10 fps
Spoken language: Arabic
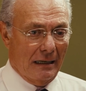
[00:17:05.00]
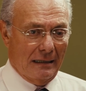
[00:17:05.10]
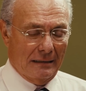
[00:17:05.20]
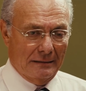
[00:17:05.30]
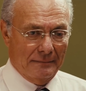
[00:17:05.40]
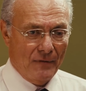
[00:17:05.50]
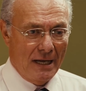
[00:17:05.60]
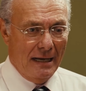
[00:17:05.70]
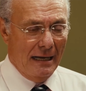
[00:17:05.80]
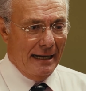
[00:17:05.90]
اه
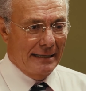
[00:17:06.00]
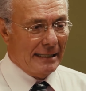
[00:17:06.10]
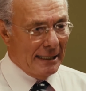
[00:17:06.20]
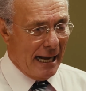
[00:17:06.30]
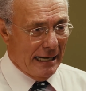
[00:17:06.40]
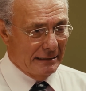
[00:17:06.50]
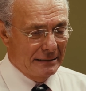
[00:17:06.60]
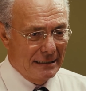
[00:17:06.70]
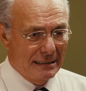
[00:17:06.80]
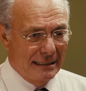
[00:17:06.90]
انت ليك حق
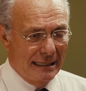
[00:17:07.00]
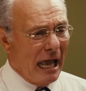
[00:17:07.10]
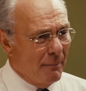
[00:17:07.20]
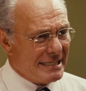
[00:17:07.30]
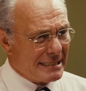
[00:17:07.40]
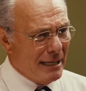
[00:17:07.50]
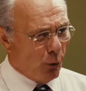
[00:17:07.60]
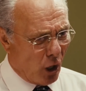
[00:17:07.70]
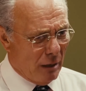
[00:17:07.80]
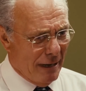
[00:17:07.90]
الخميس
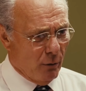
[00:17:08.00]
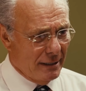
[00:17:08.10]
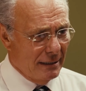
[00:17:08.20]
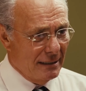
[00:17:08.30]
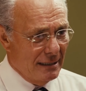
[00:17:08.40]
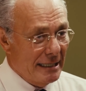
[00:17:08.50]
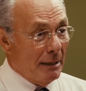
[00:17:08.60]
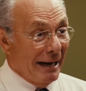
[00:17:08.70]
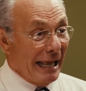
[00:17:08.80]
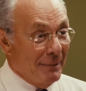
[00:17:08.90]
الجاي قريب قوي
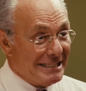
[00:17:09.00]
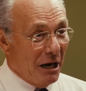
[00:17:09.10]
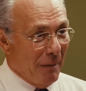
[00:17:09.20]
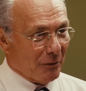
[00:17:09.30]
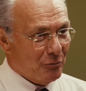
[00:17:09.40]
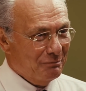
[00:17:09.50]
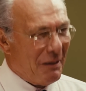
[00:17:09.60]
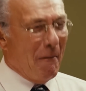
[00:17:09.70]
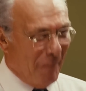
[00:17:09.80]
يبقى الخميس اللي بعده